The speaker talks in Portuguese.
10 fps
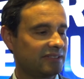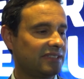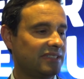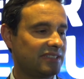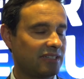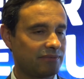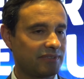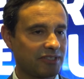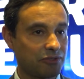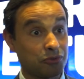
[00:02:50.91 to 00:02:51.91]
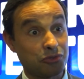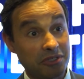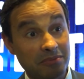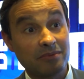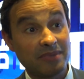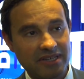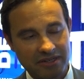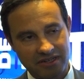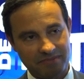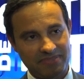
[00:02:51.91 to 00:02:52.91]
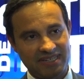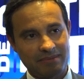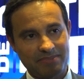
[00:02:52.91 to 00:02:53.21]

e talvez um estímulo maior para a